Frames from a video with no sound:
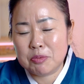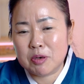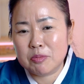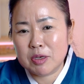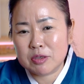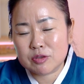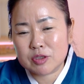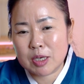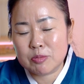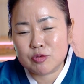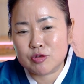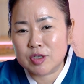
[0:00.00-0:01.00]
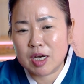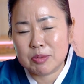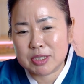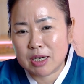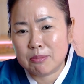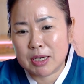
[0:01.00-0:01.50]
범이 참 궁합이
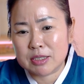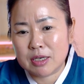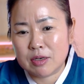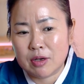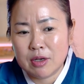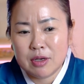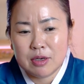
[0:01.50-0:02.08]
잘 맞아요.